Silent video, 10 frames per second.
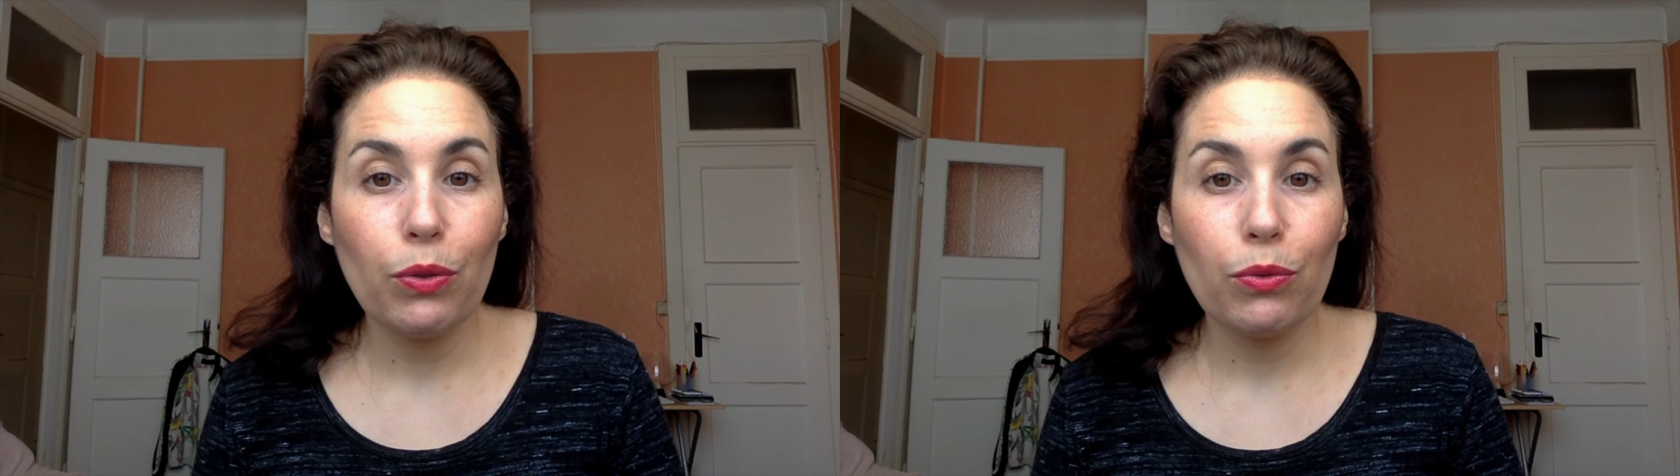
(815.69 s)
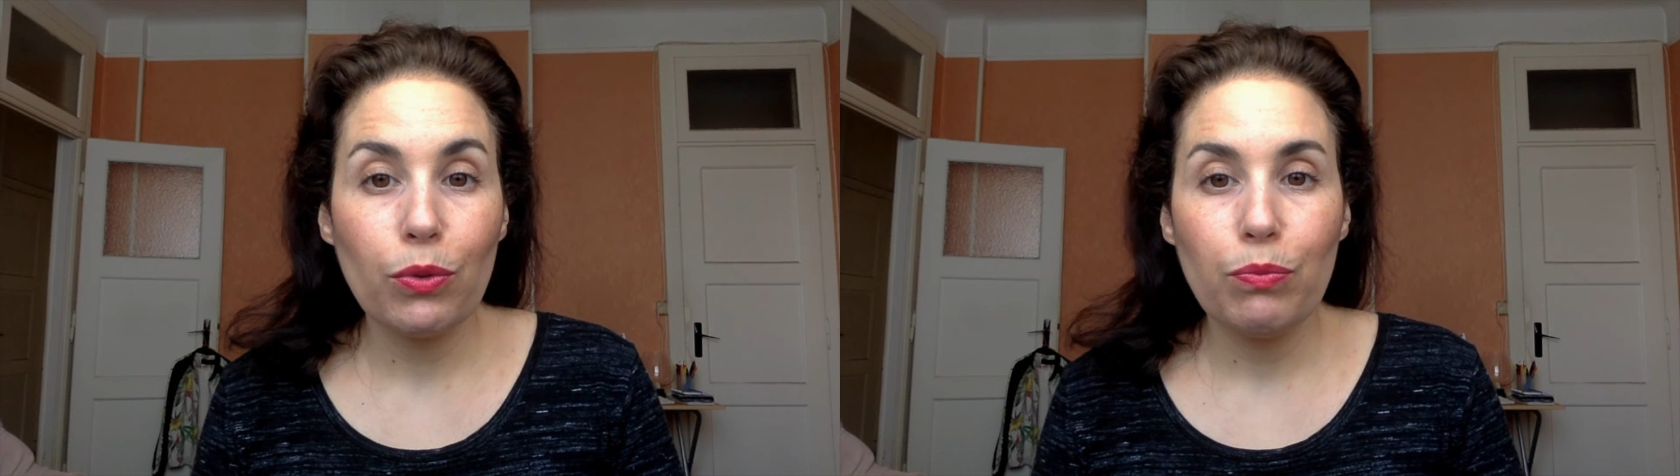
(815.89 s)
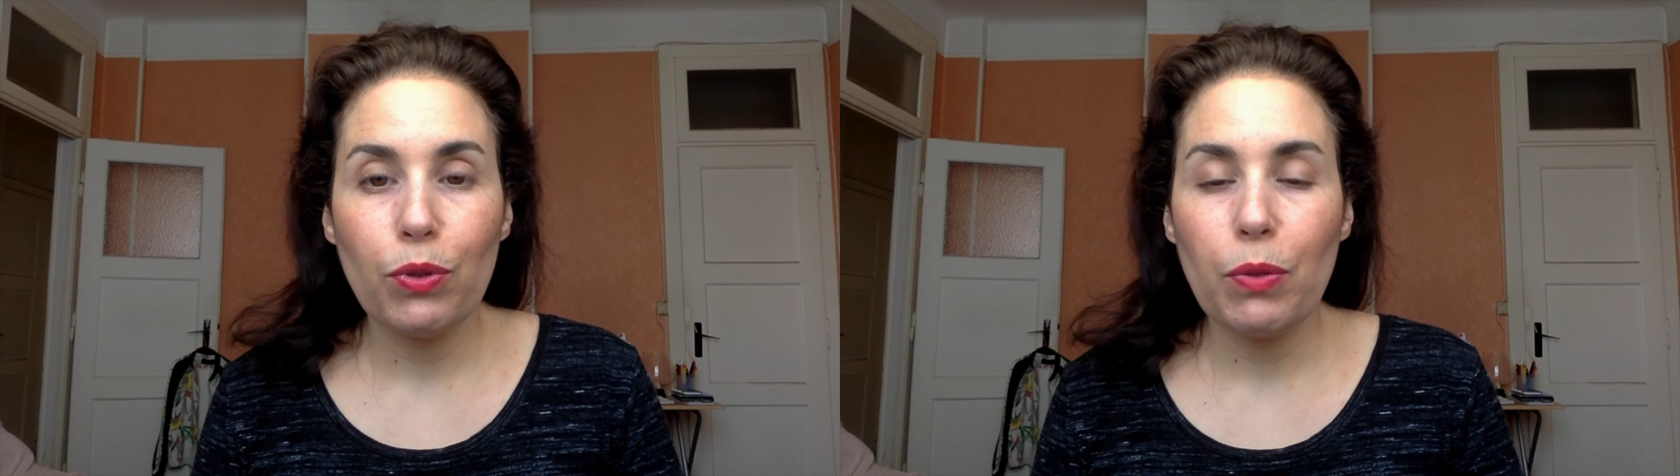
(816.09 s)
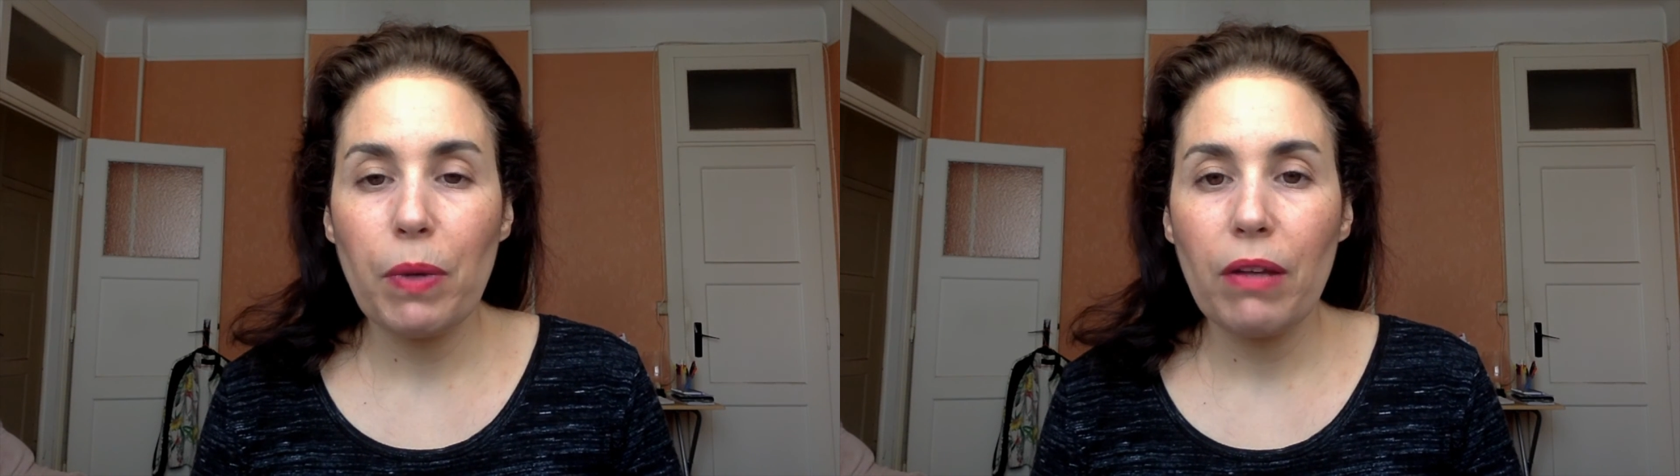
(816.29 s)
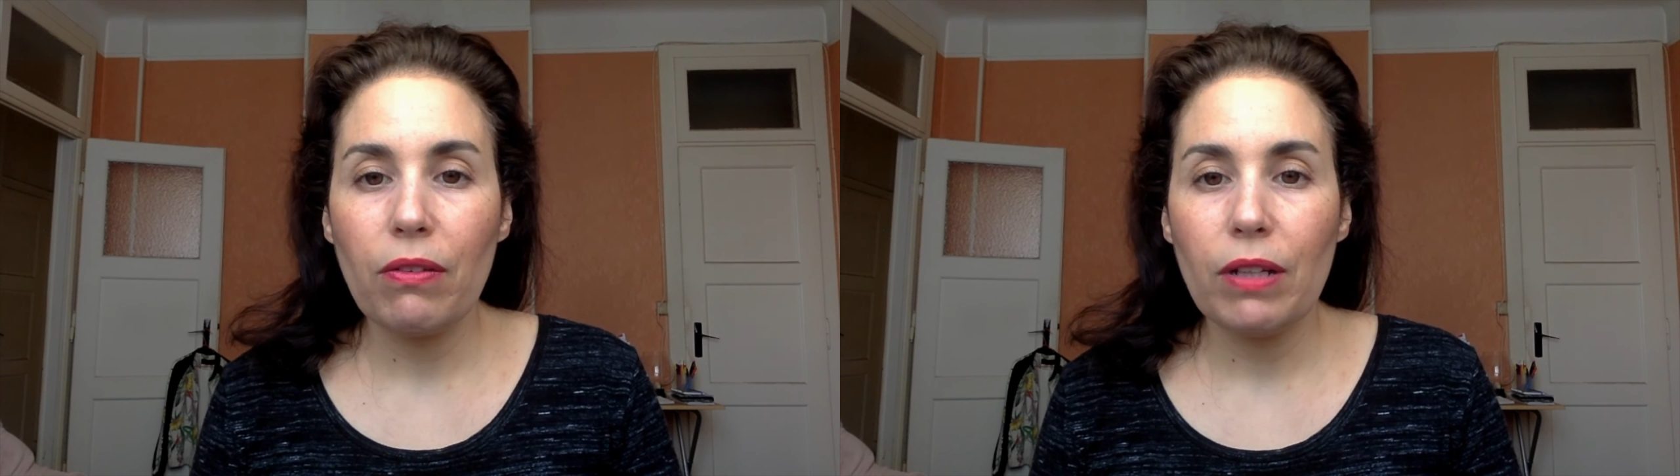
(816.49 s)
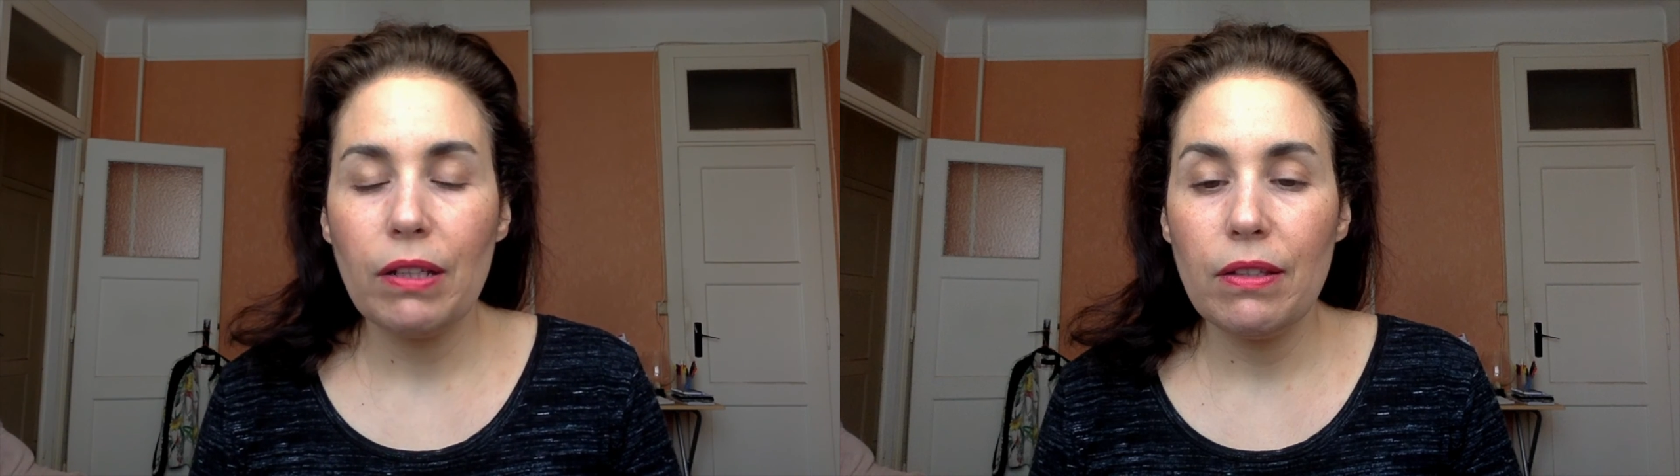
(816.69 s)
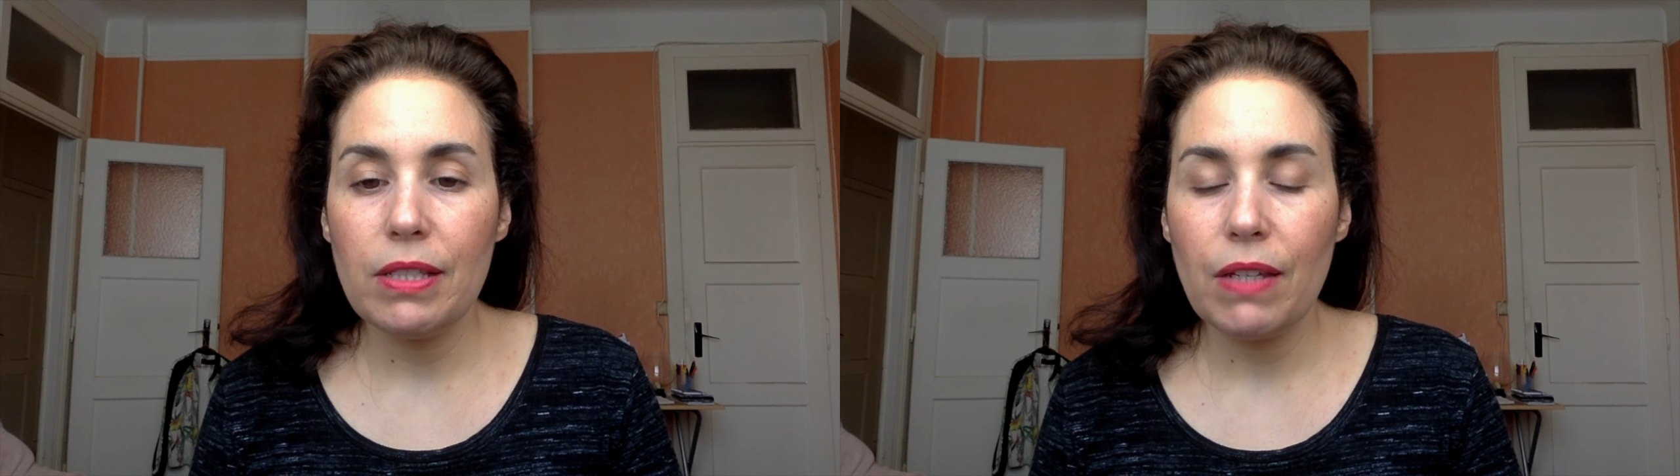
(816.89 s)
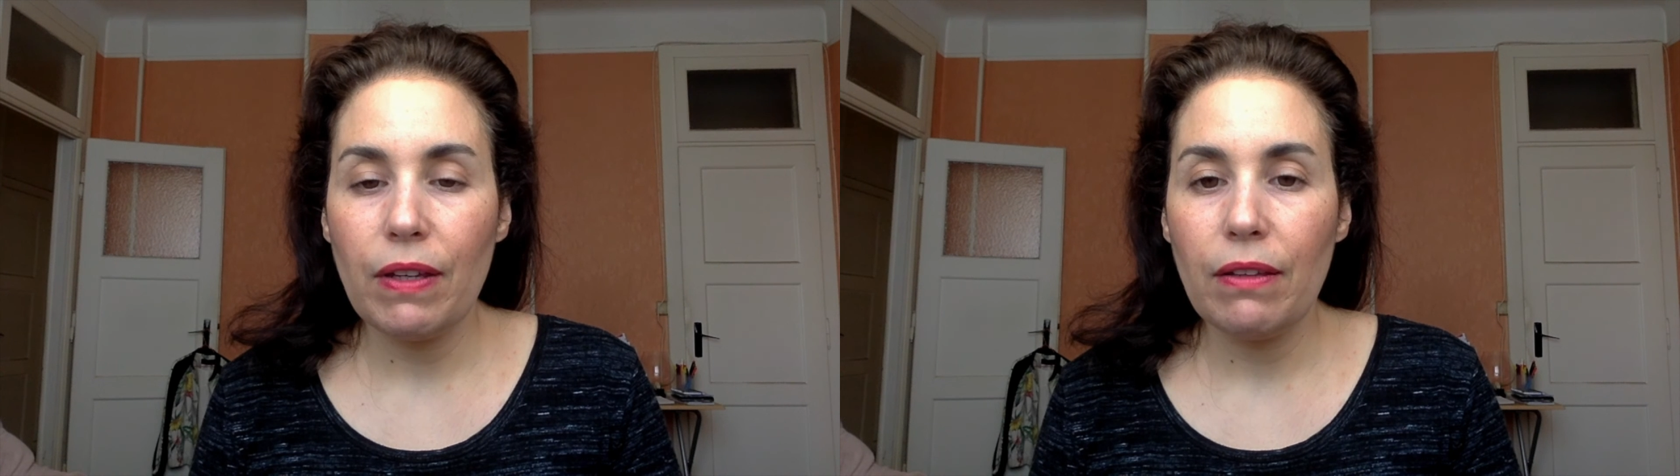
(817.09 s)
Donc pour le printemps et l'été,
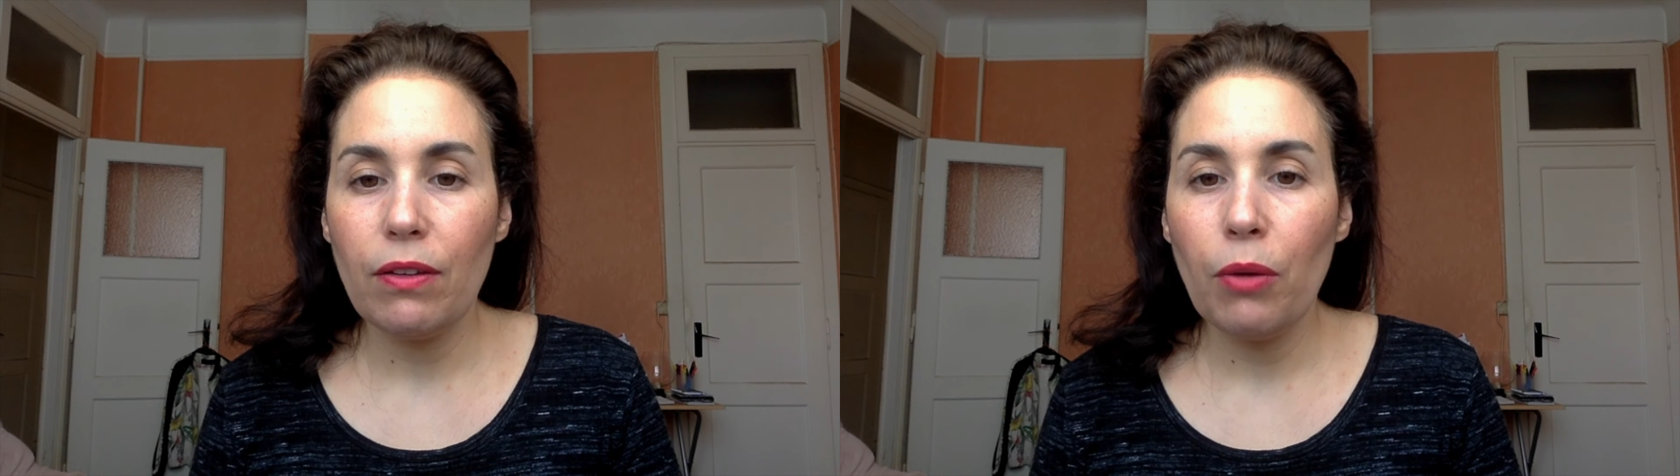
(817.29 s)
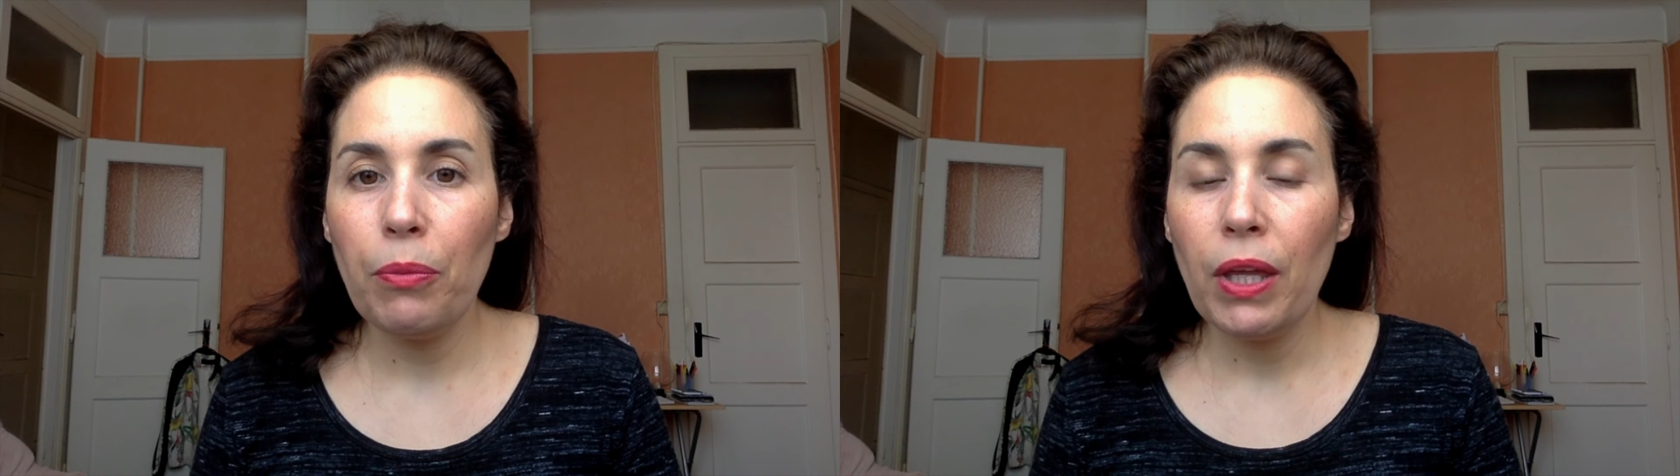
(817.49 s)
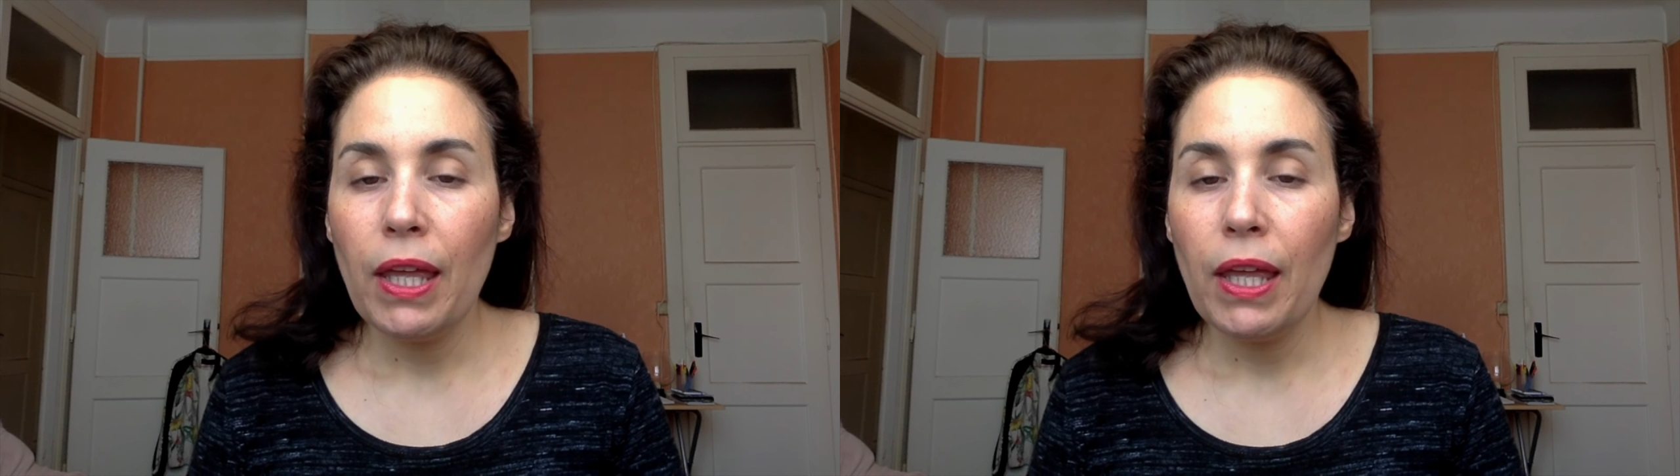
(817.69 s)
ça va être top.